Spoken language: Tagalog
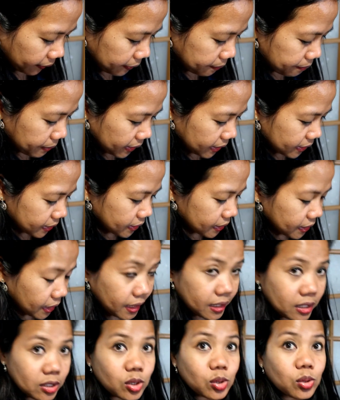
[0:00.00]

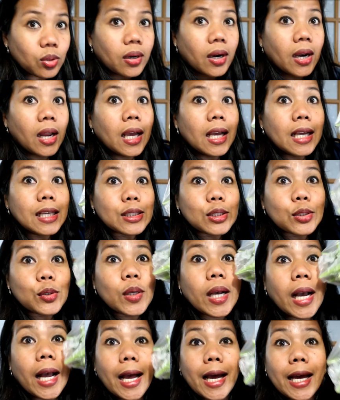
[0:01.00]
Pakistani store. So
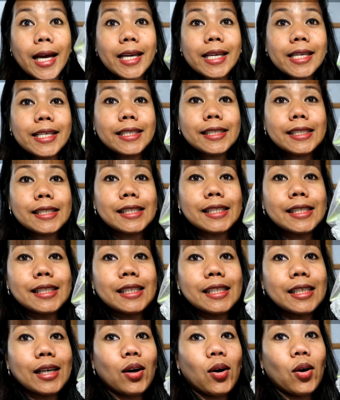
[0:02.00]
guys,
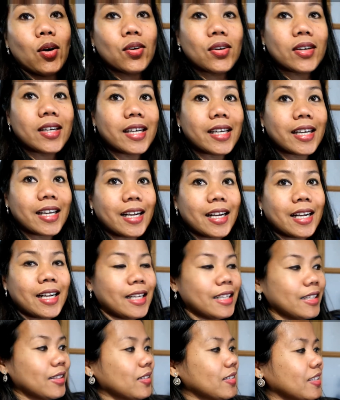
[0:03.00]

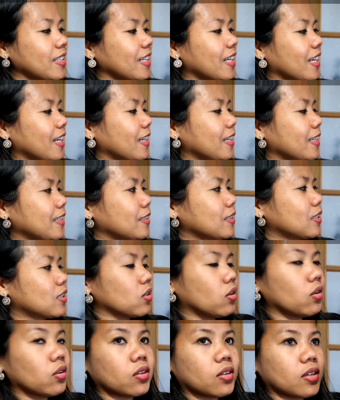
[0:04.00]
okra. Ito na guys,
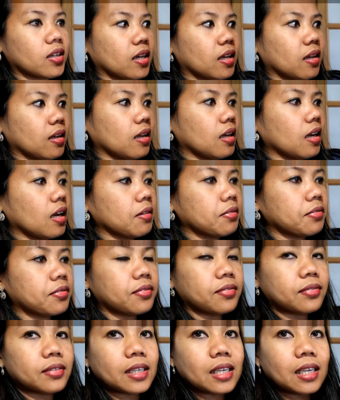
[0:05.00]
okra. Half
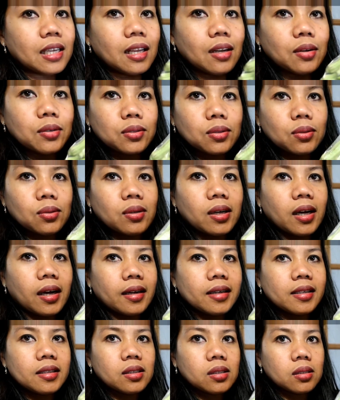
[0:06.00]
kilo to
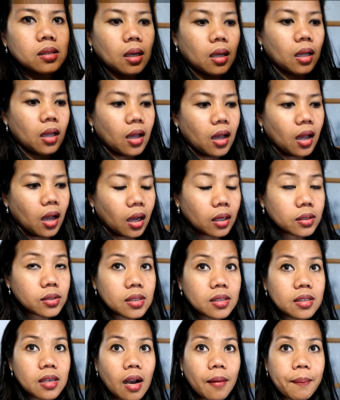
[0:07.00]
guys. As
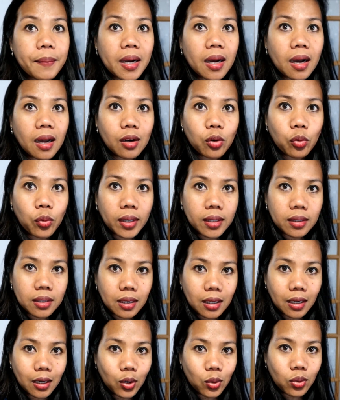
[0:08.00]
in, ang mahal, 1
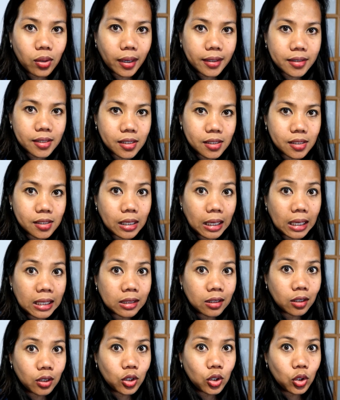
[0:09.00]
kilo guys is
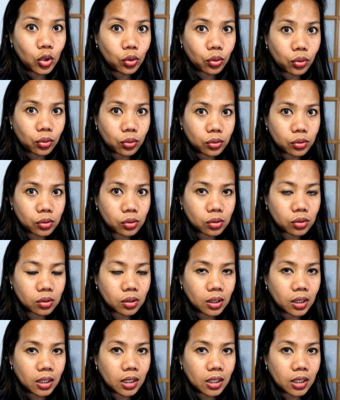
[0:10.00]
8 euros.